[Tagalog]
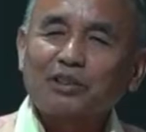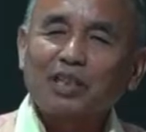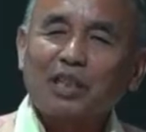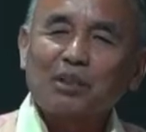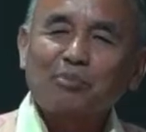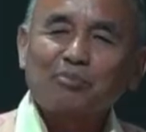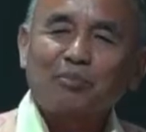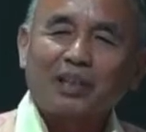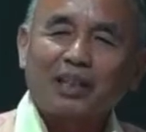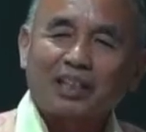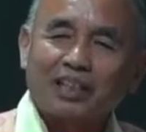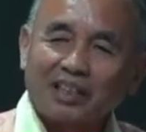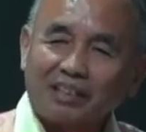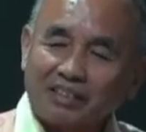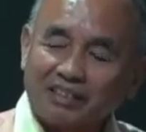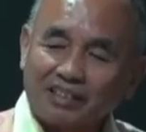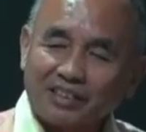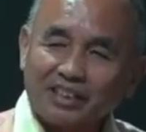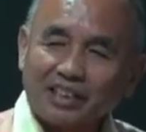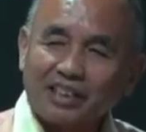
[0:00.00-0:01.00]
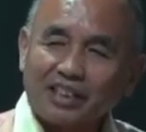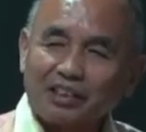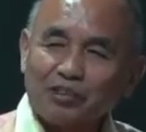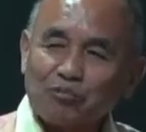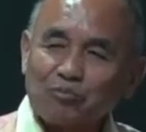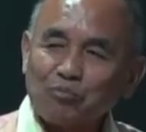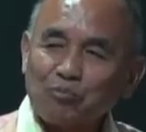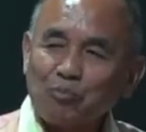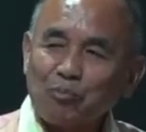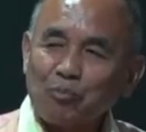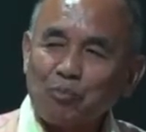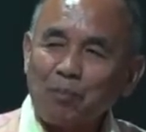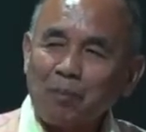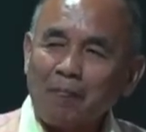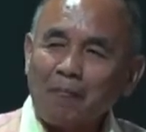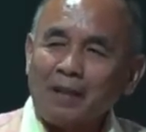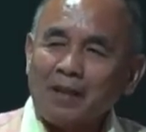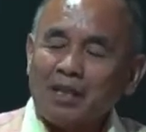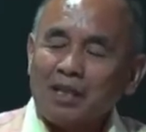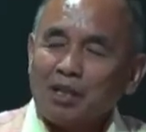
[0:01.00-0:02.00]
aplikante.
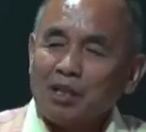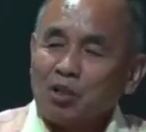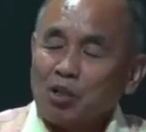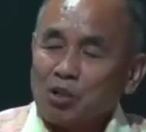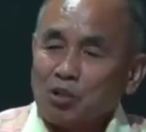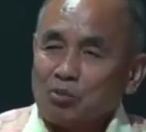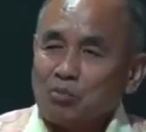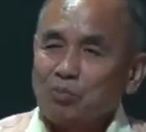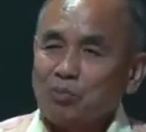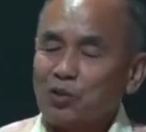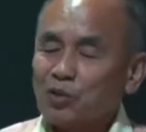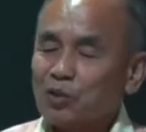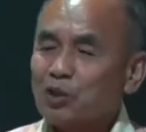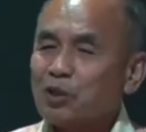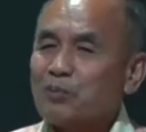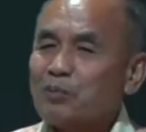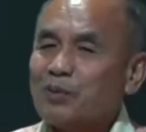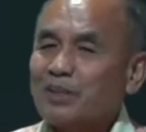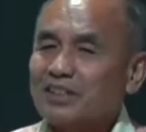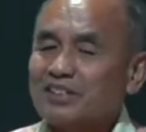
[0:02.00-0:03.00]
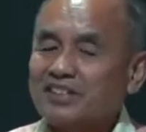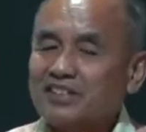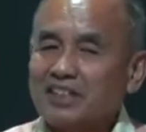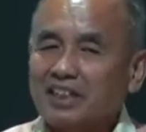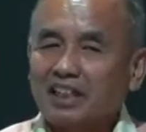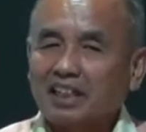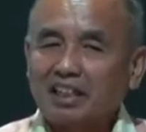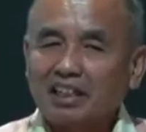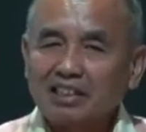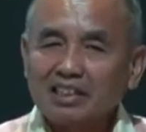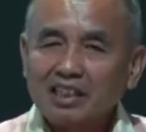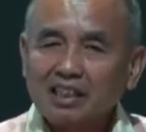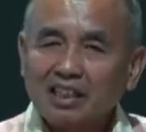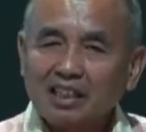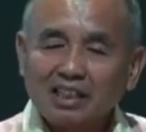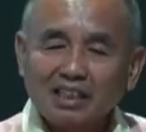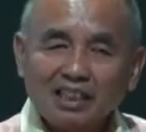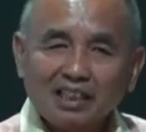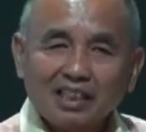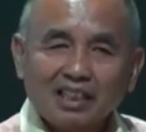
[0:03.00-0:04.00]
Bukod pa dyan,
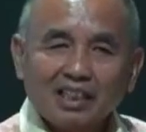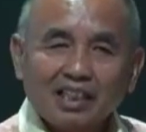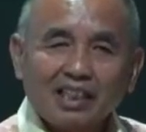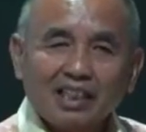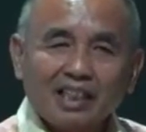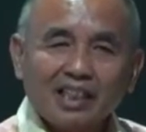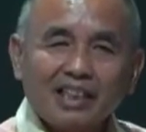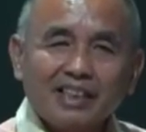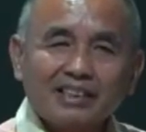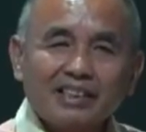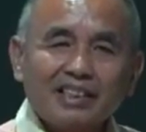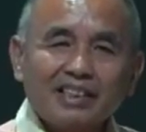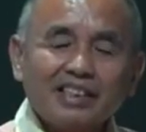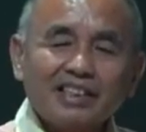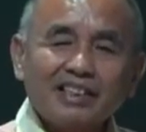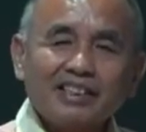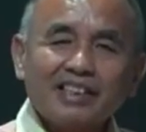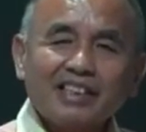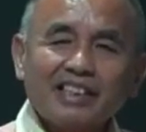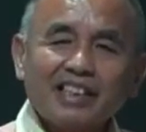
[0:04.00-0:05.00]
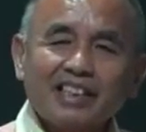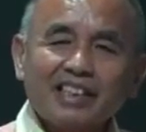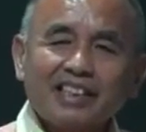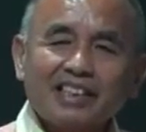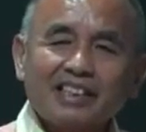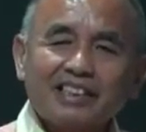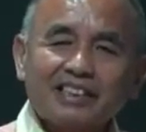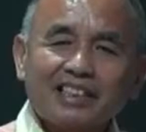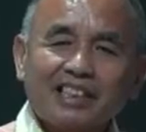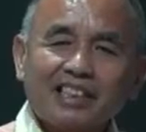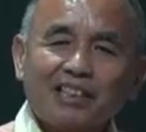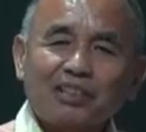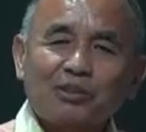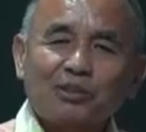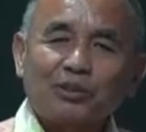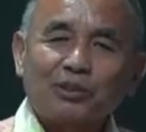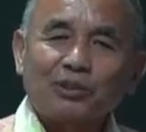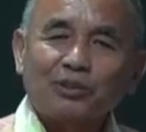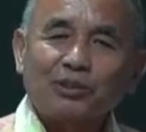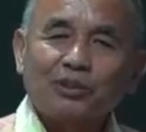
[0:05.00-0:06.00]
ay tinitingnan ng
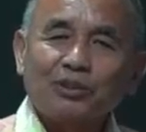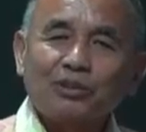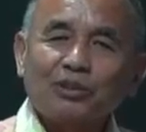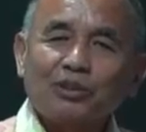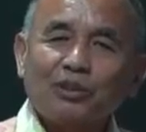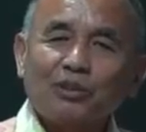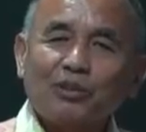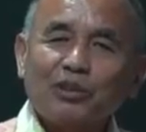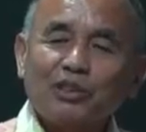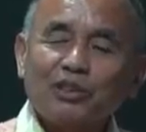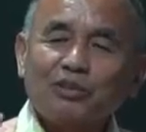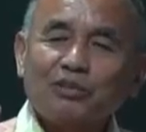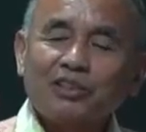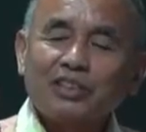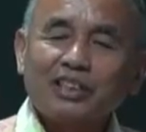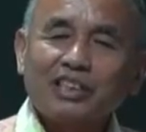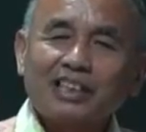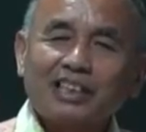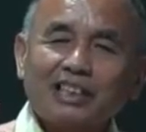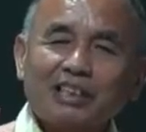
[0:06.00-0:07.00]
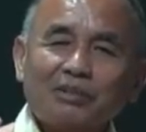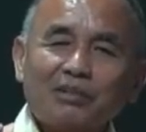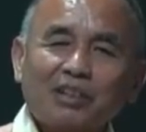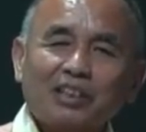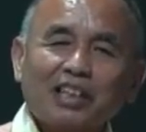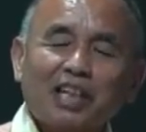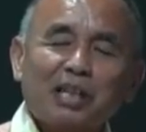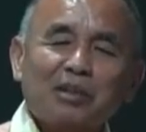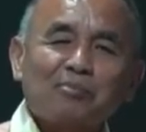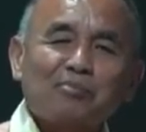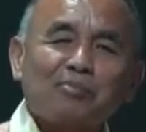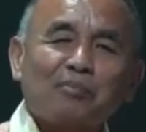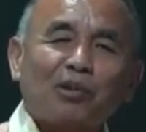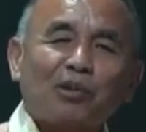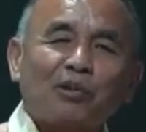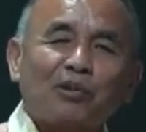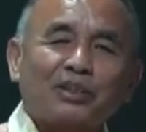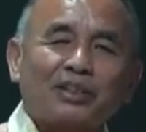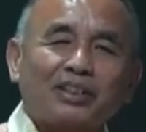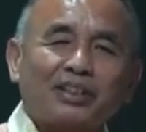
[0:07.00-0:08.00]
tao o yung tinatawag na
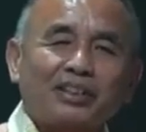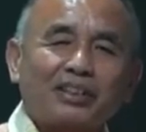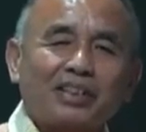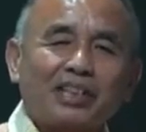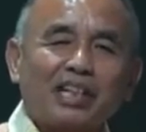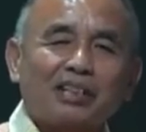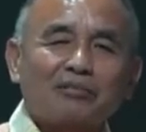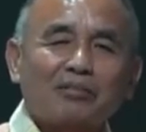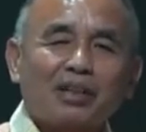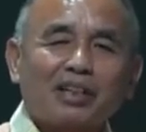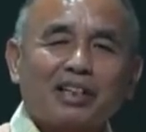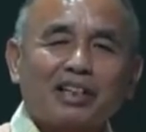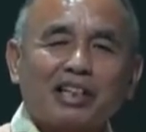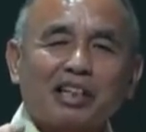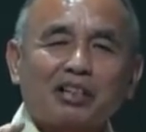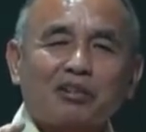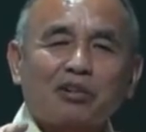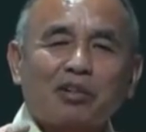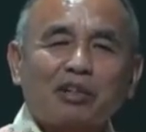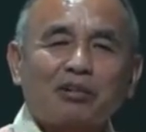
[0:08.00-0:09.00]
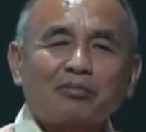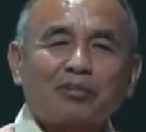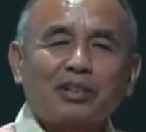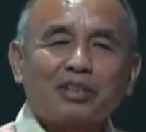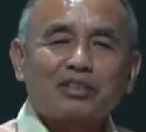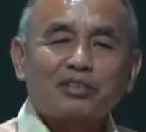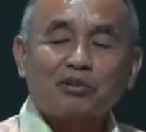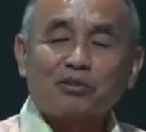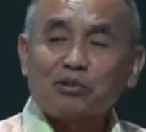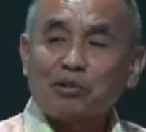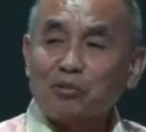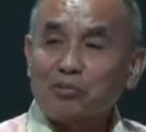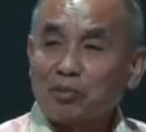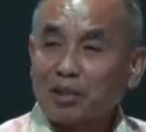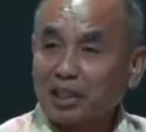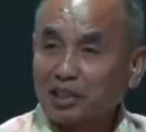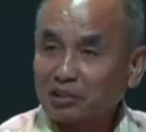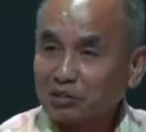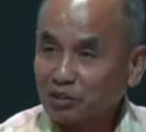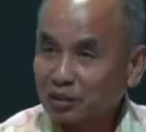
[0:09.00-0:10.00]
employer ang mga requirements kung
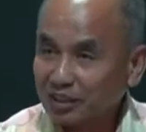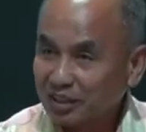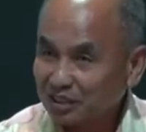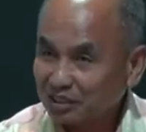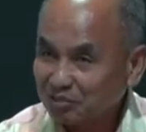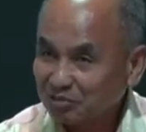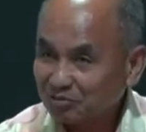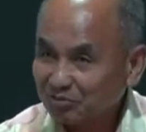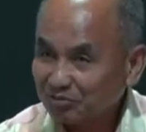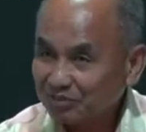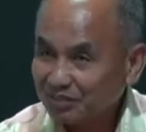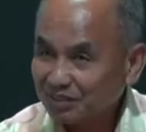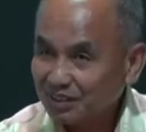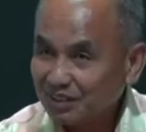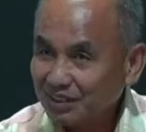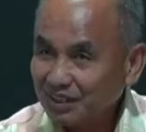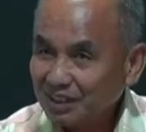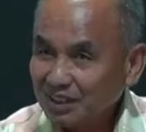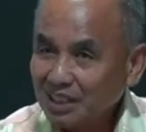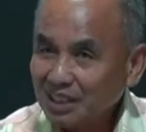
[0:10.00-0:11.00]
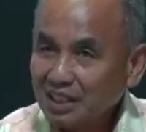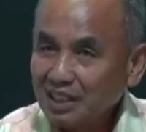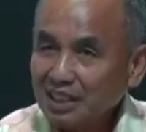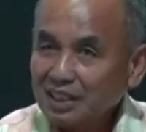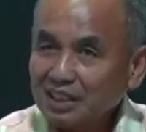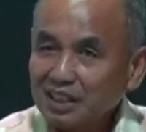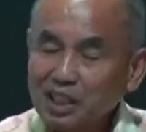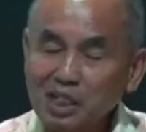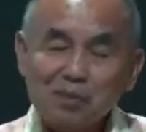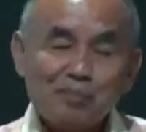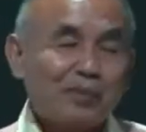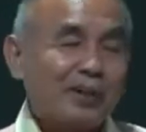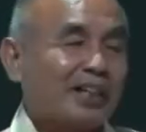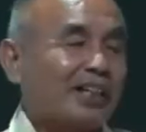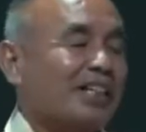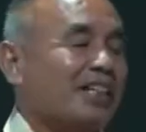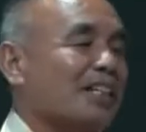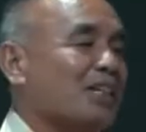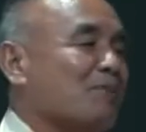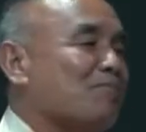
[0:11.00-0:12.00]
kompleto ka.
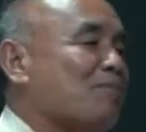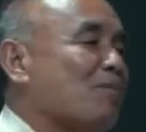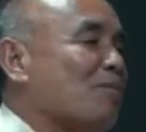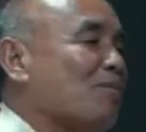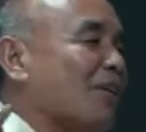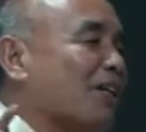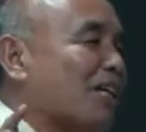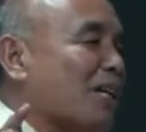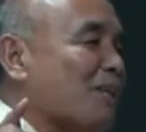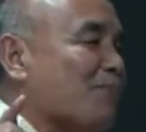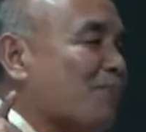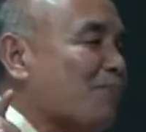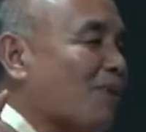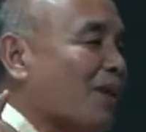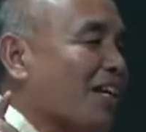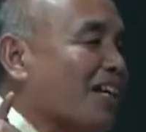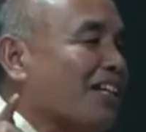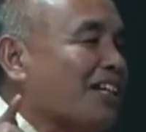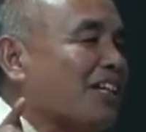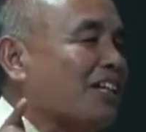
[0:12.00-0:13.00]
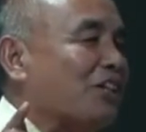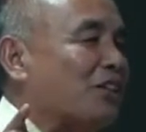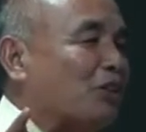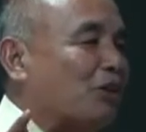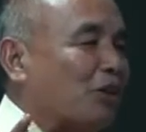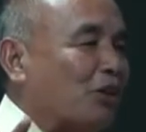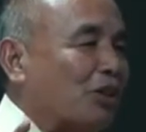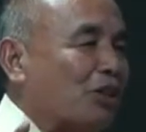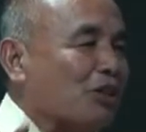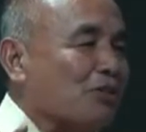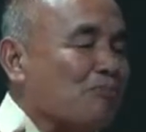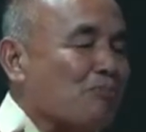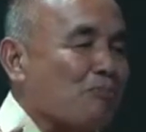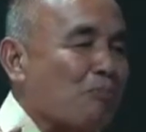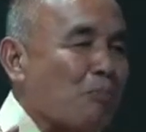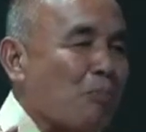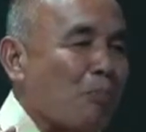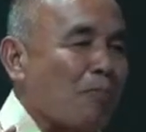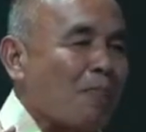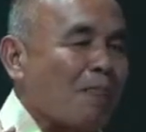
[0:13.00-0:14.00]
Napakahirap pong mag-apply ngayon
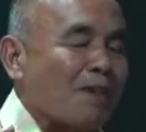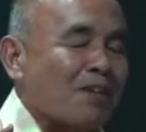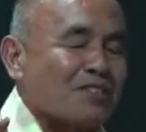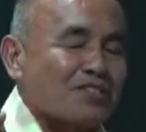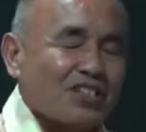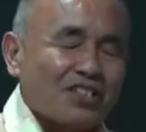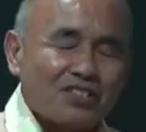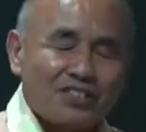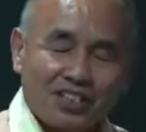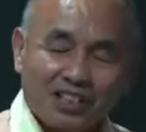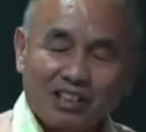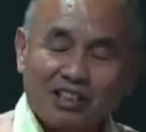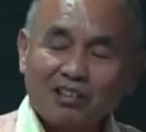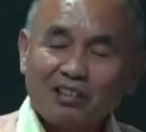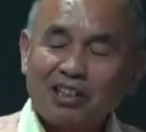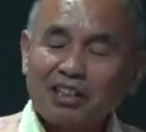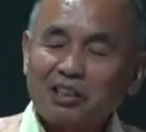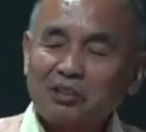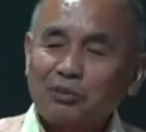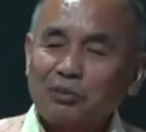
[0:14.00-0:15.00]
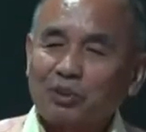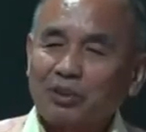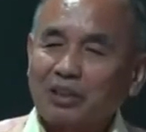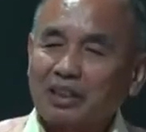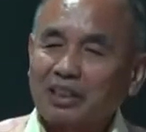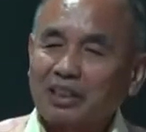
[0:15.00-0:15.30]
sa secular work.